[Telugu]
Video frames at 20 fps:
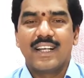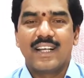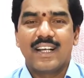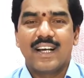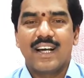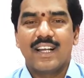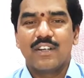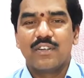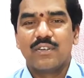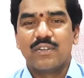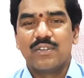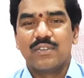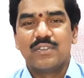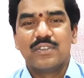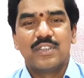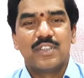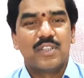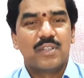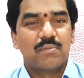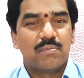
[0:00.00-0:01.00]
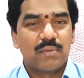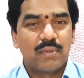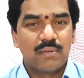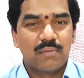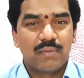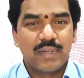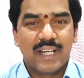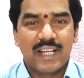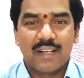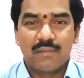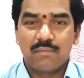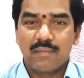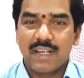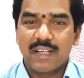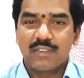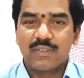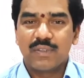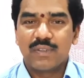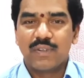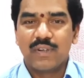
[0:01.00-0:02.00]
టీకాలో ఇప్పుడు మన
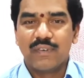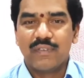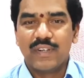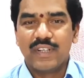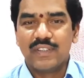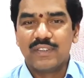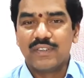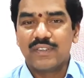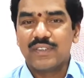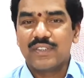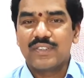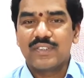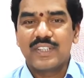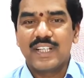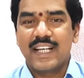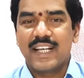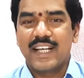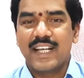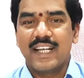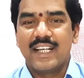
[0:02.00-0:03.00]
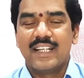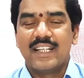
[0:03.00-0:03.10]
మనకు కోవిడ్ వస్తే